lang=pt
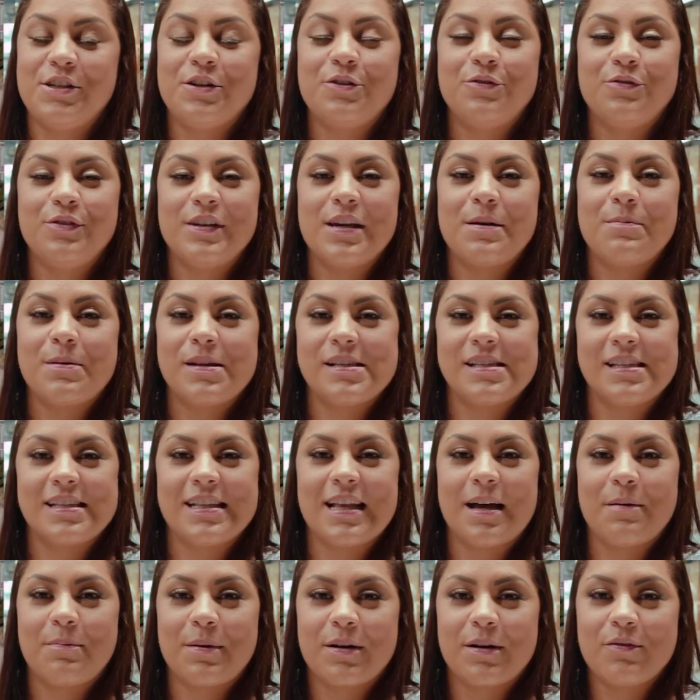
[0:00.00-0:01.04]
e eu vim
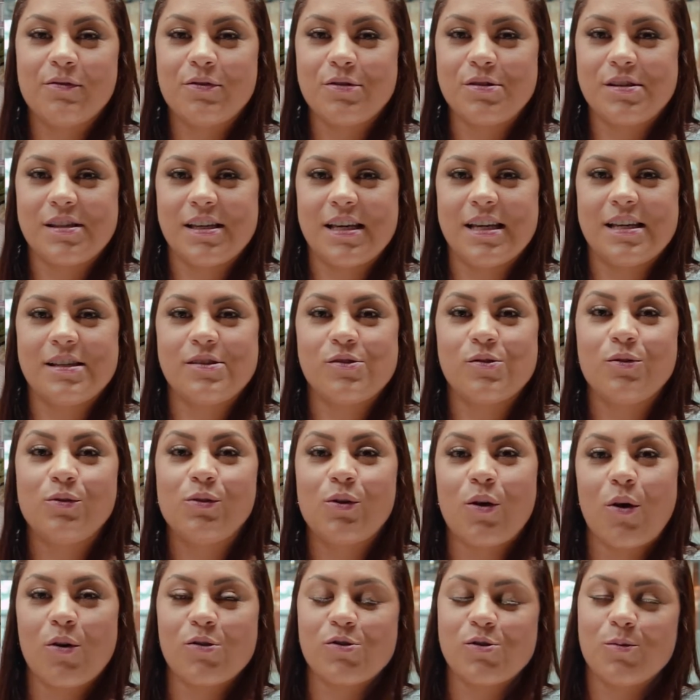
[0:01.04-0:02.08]
apresentar para vocês o
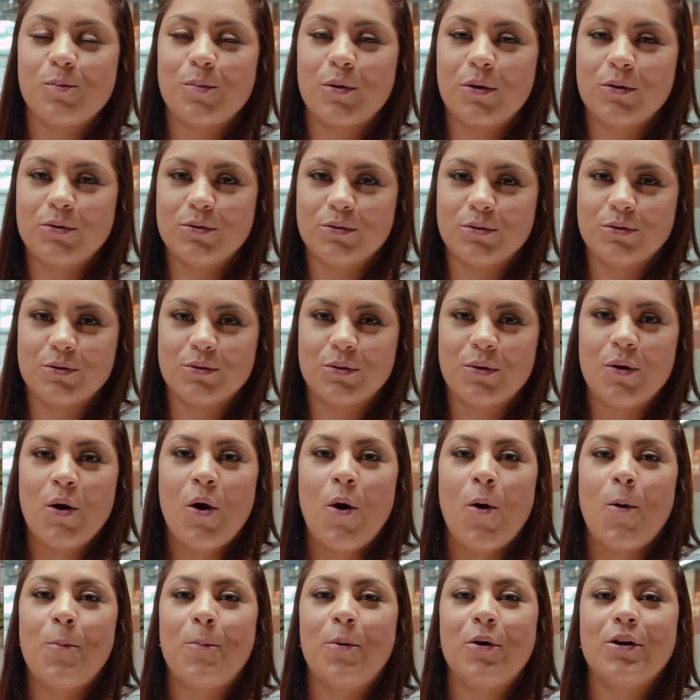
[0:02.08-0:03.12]
nosso produto,
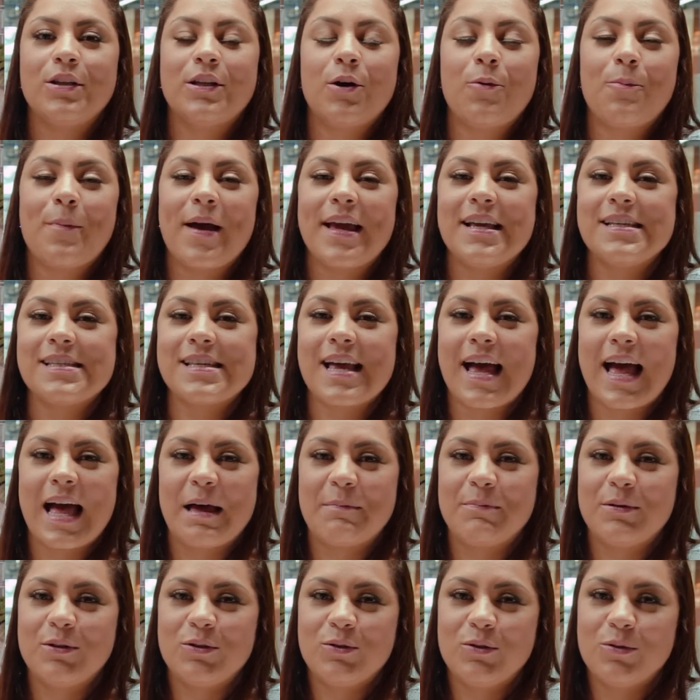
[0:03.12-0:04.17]
o portão mais
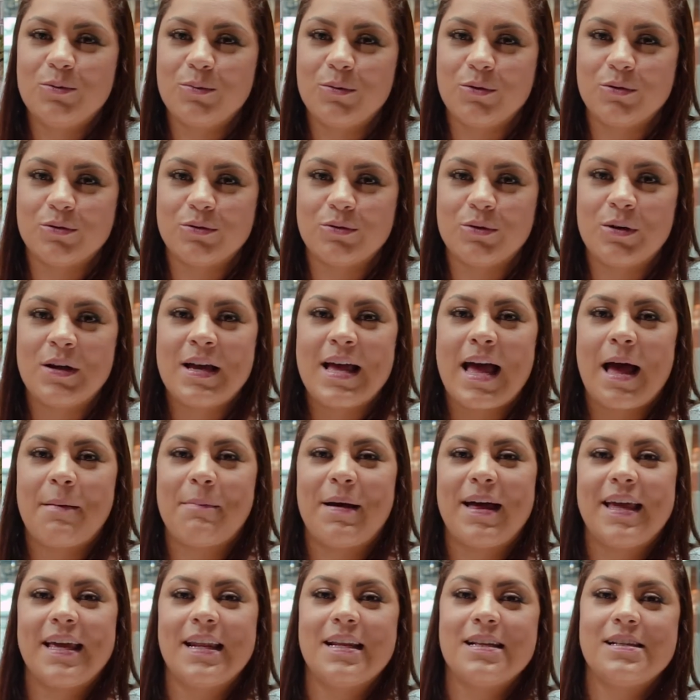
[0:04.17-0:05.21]
rápido do mundo, a
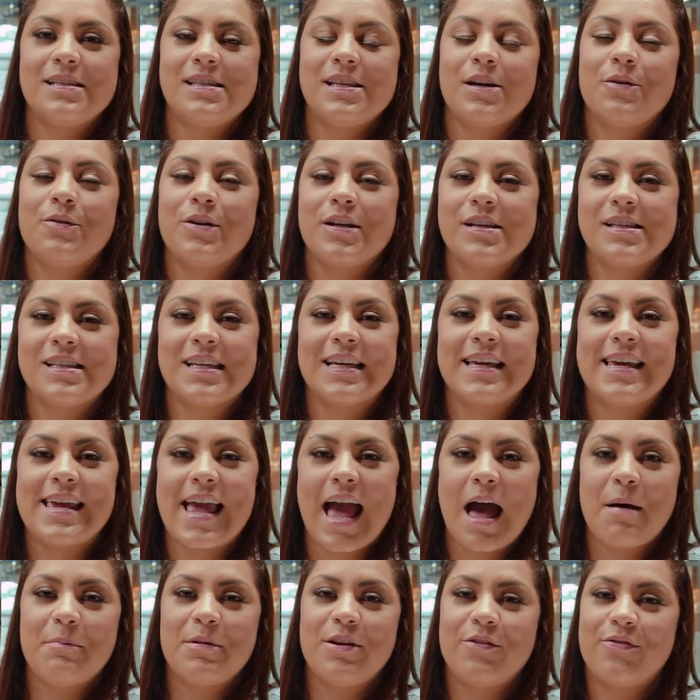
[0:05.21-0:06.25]
barreira de segurança que
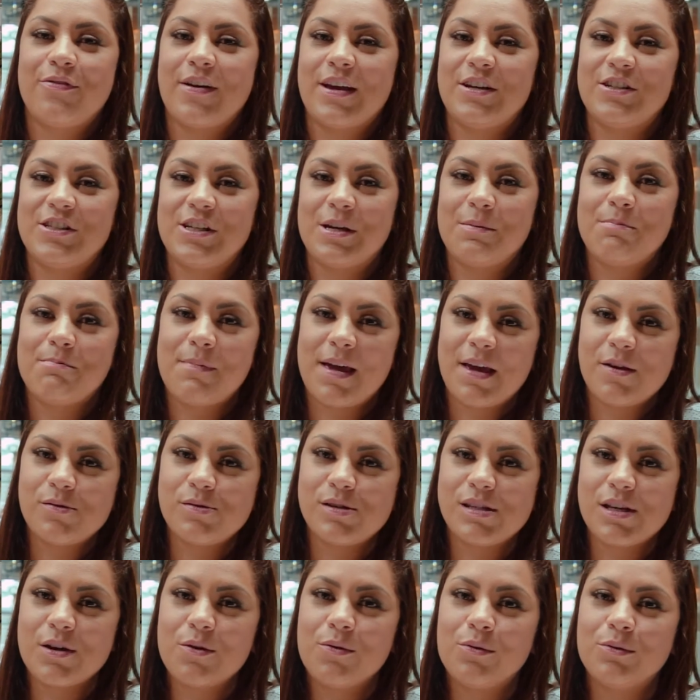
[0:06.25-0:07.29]
abre e fecha em meio
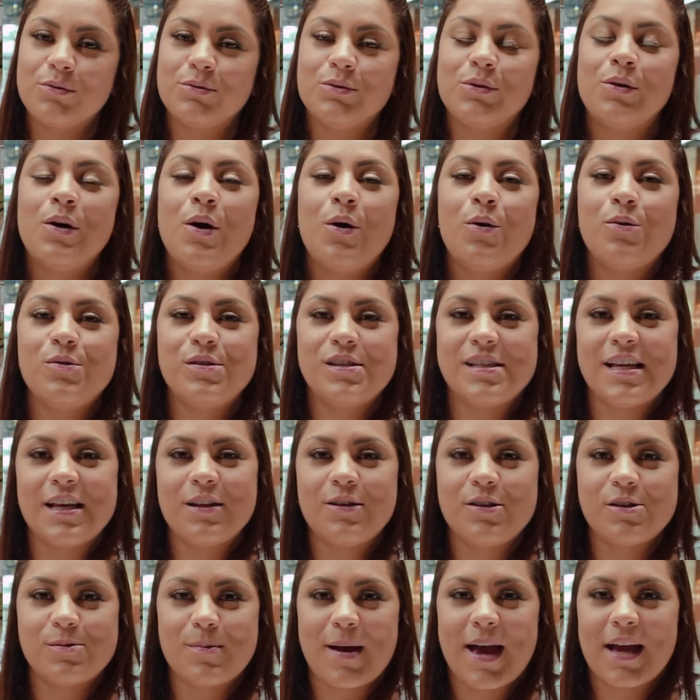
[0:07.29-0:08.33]
segundo, o
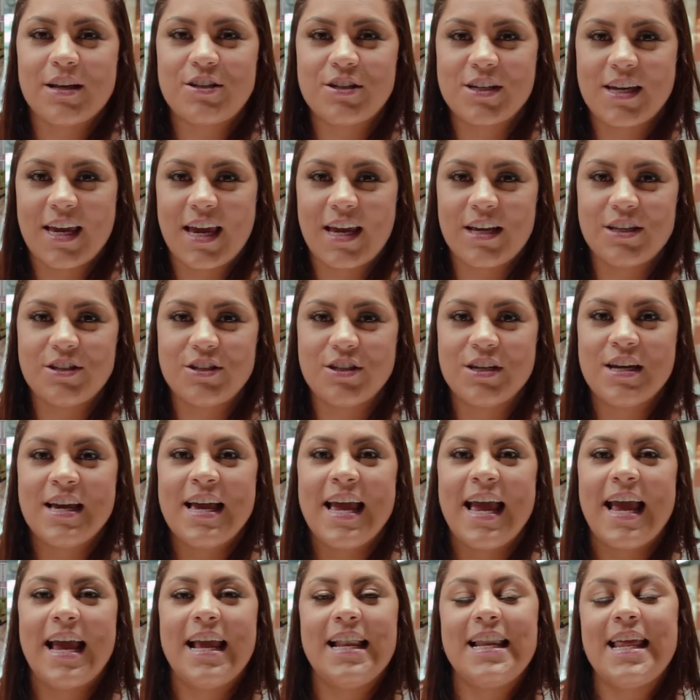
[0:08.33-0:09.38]
Zelo Smart Gate.
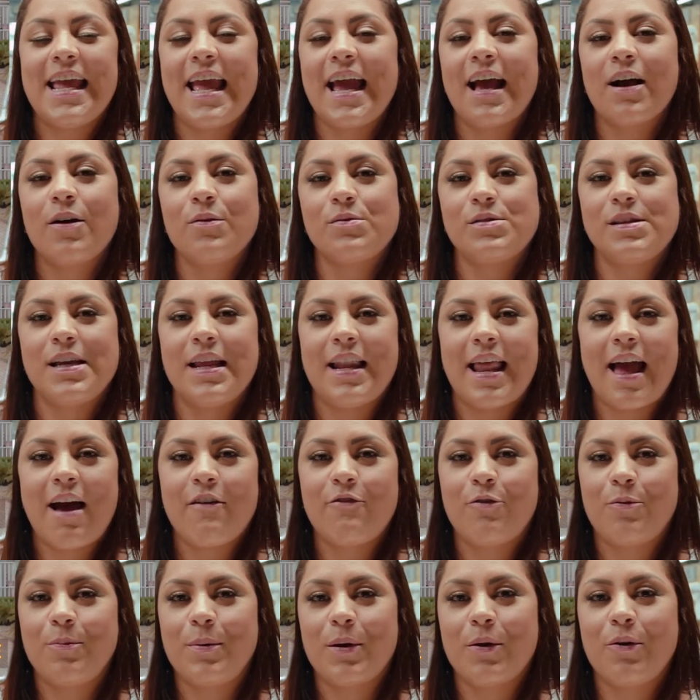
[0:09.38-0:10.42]
Ele é
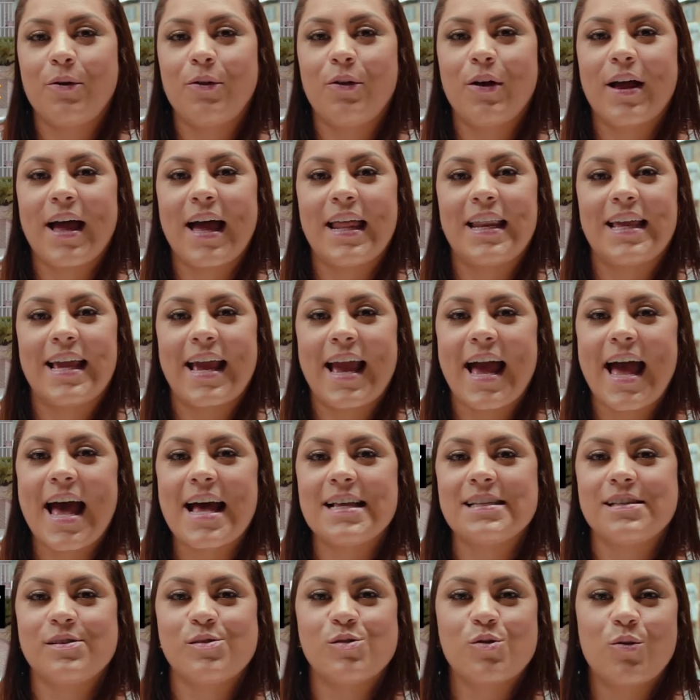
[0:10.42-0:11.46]
aconselhável para colocar em
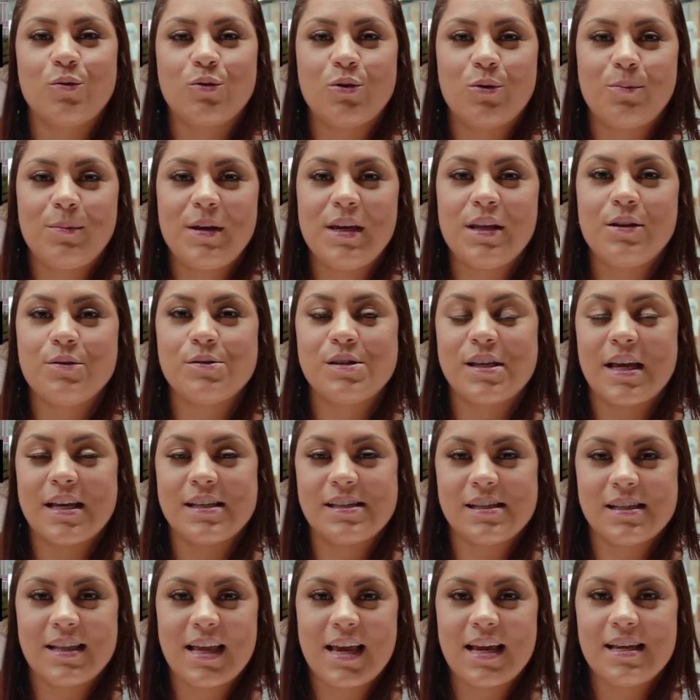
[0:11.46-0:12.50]
casas, condomínios,
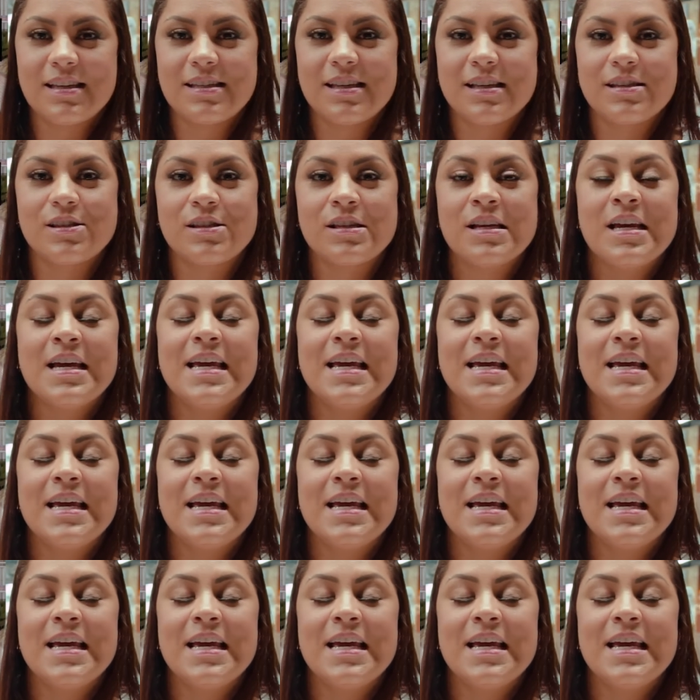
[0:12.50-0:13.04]
residências